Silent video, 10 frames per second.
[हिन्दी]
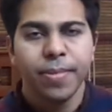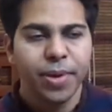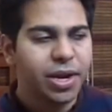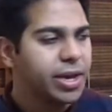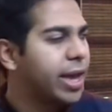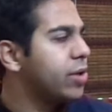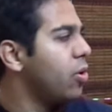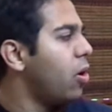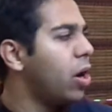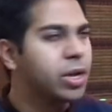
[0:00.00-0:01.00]
पीटीआई को
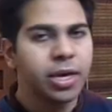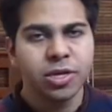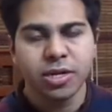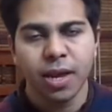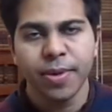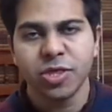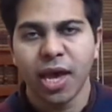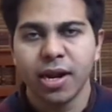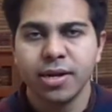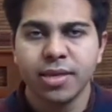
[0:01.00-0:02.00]
और ये जितने भी
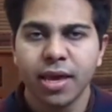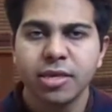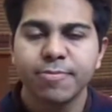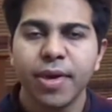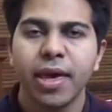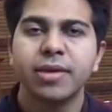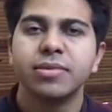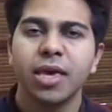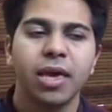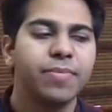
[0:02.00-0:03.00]
चैनल्स हैं इसमें एक
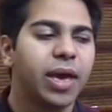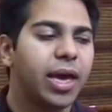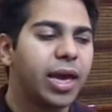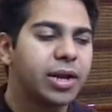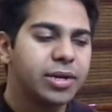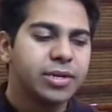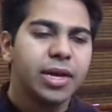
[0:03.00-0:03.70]
स्कीम या एक